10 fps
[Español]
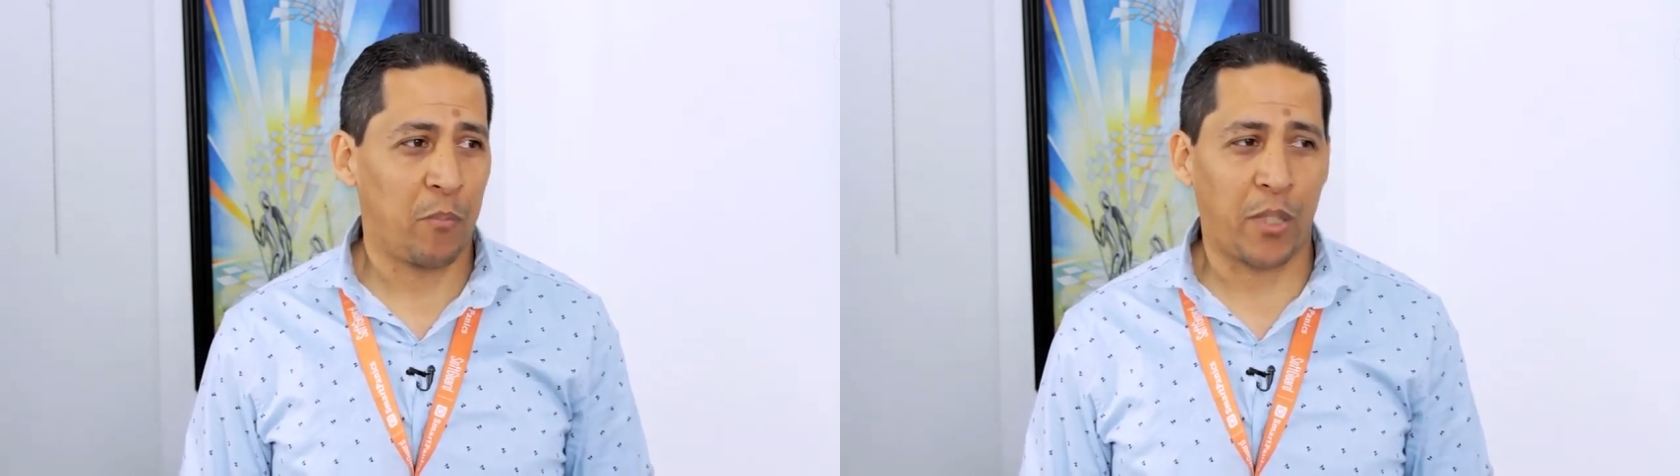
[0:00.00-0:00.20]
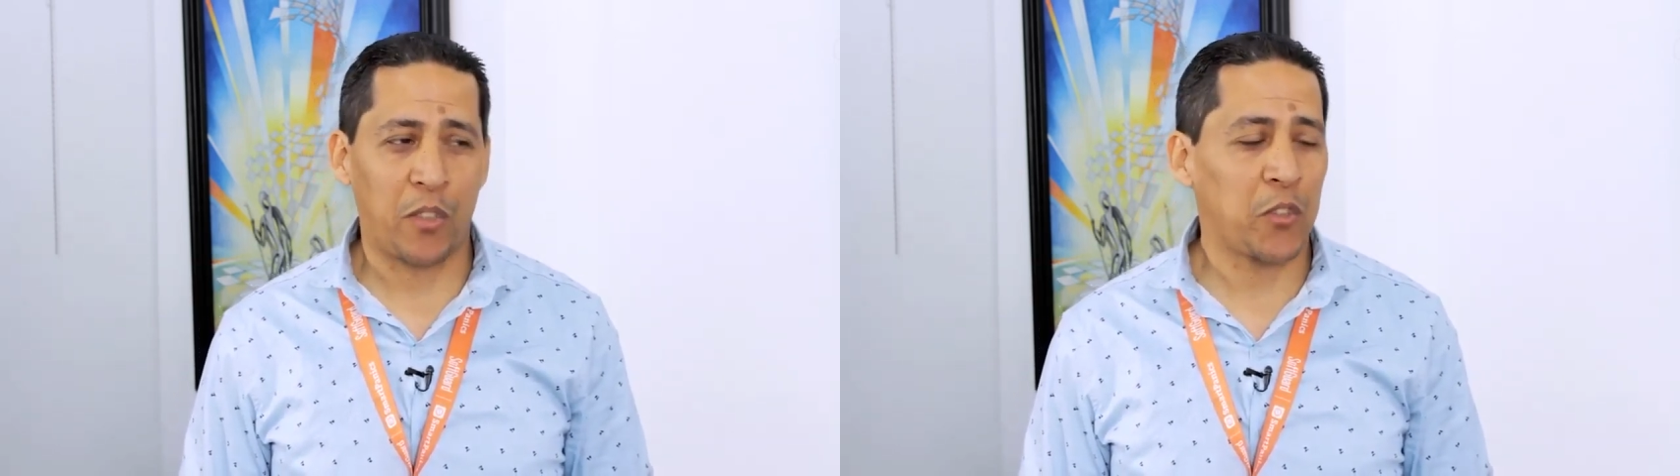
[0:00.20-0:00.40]

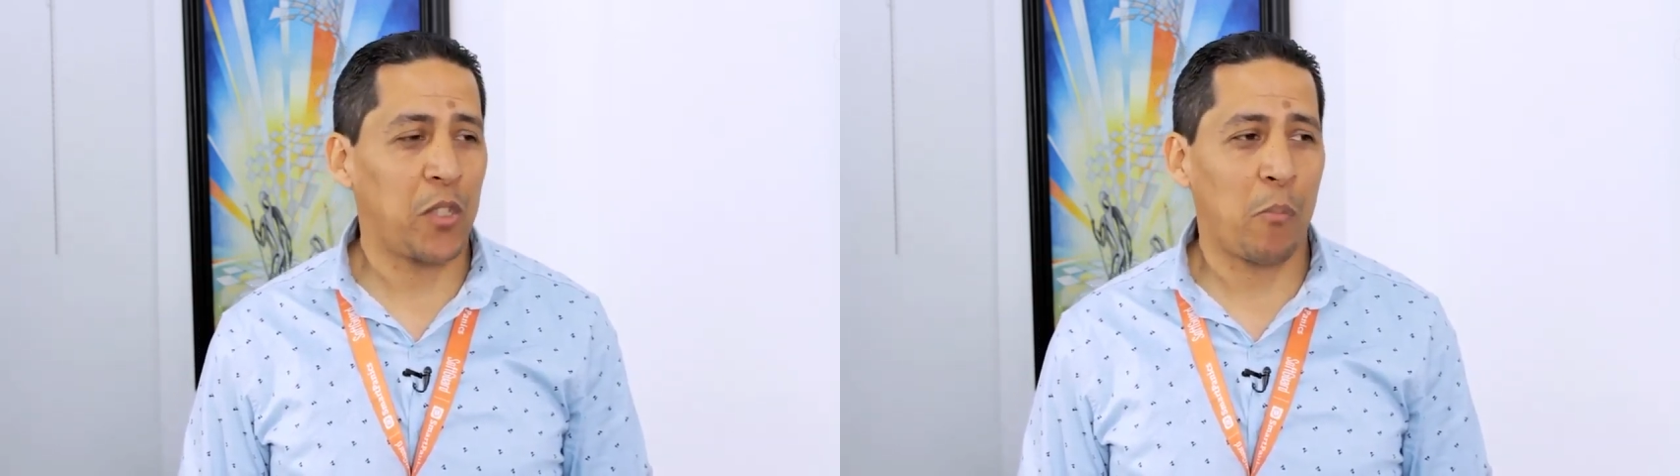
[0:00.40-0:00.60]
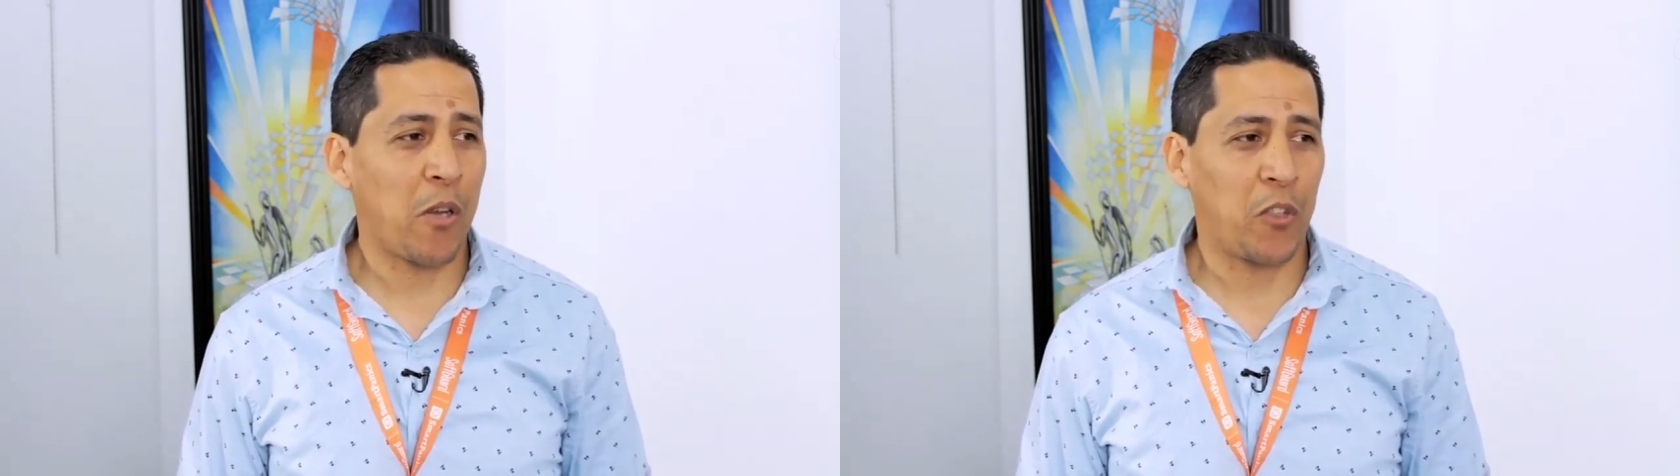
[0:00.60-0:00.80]
porque no
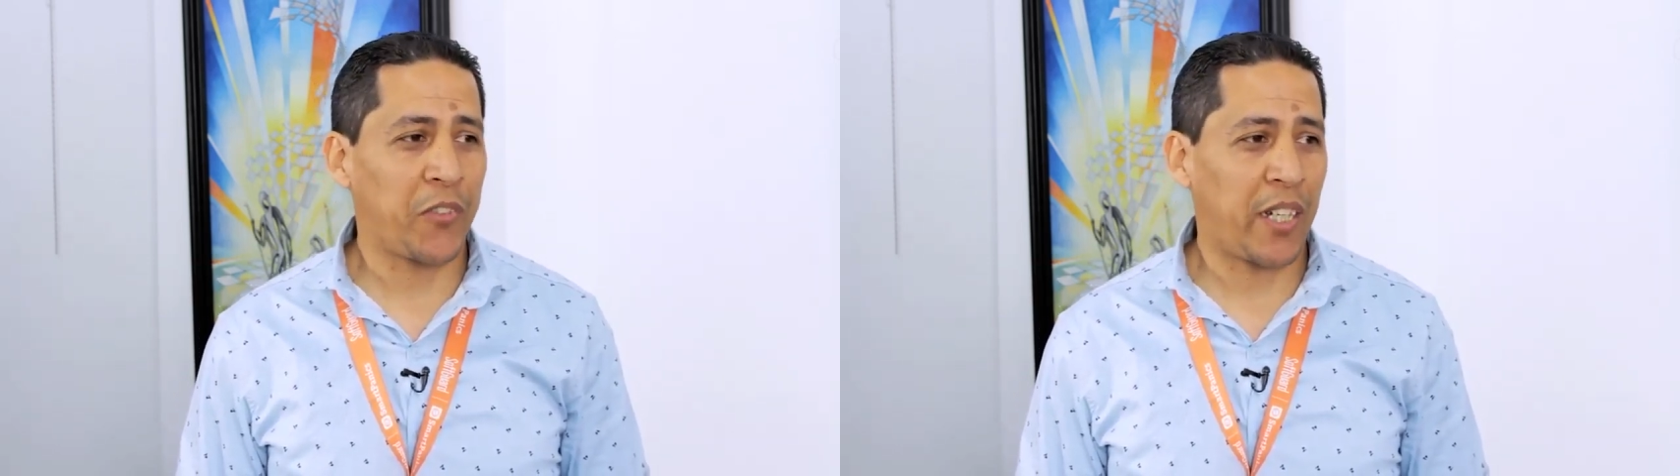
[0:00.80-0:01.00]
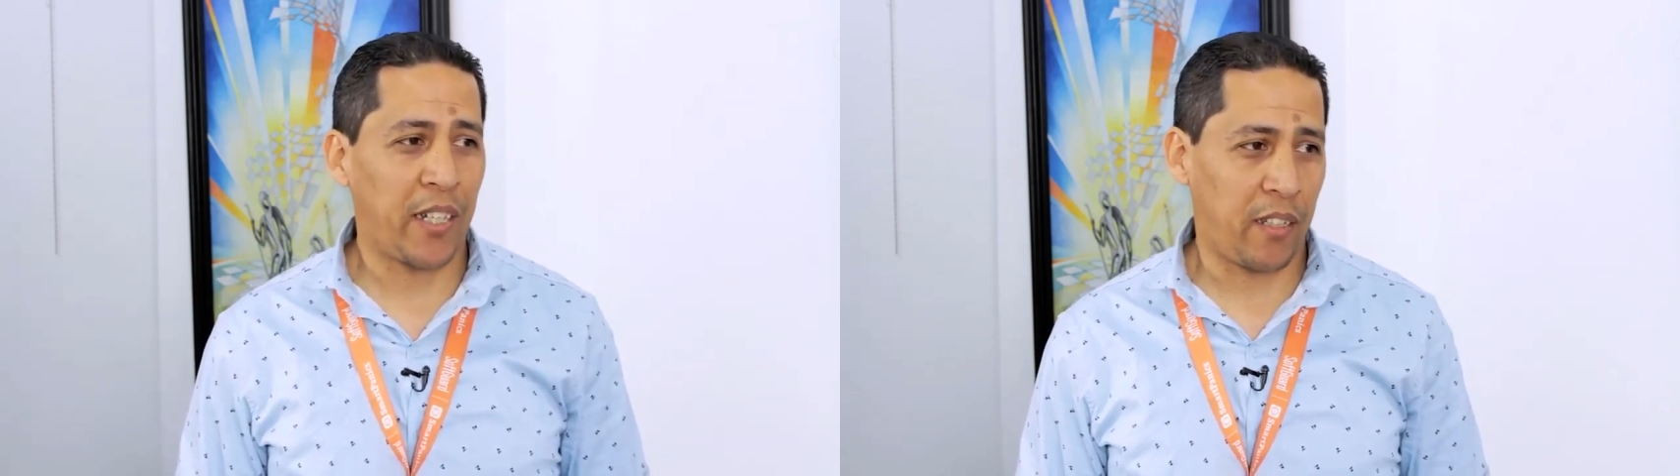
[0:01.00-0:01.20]
se lo puede
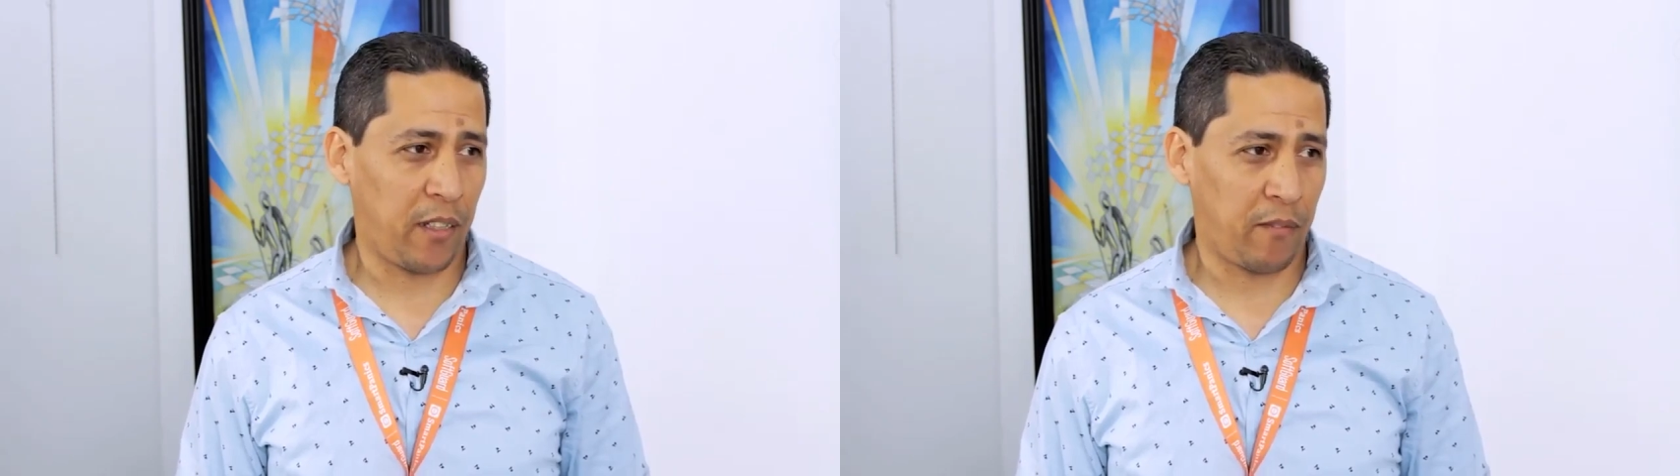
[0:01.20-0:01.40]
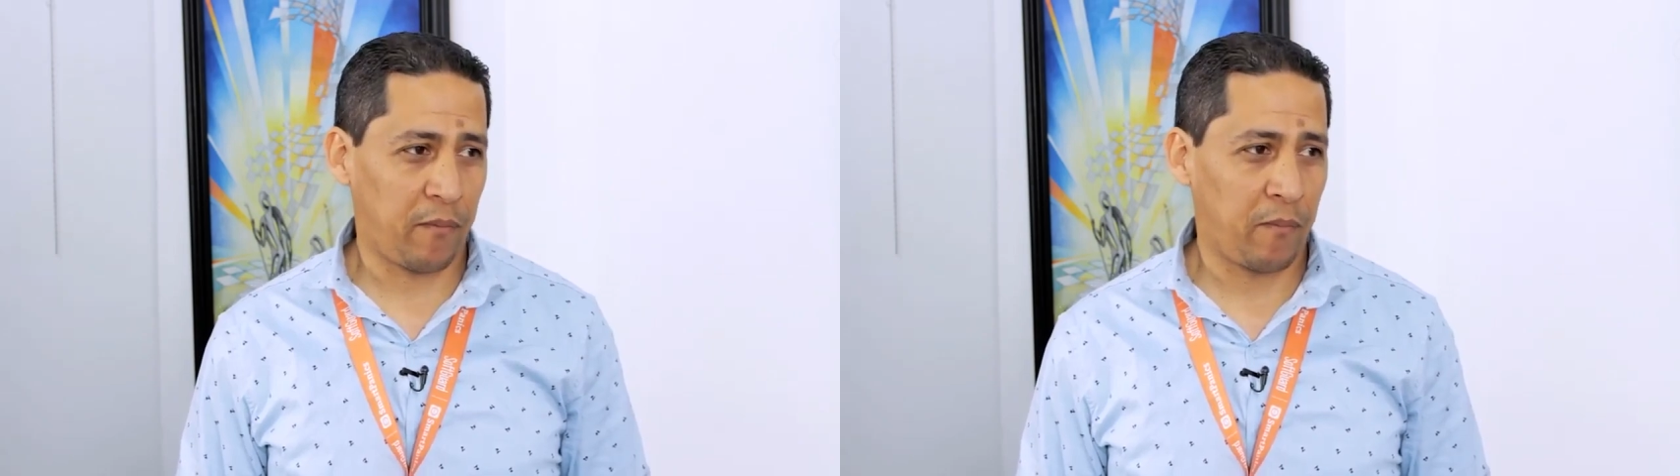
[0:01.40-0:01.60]
contar a nadie.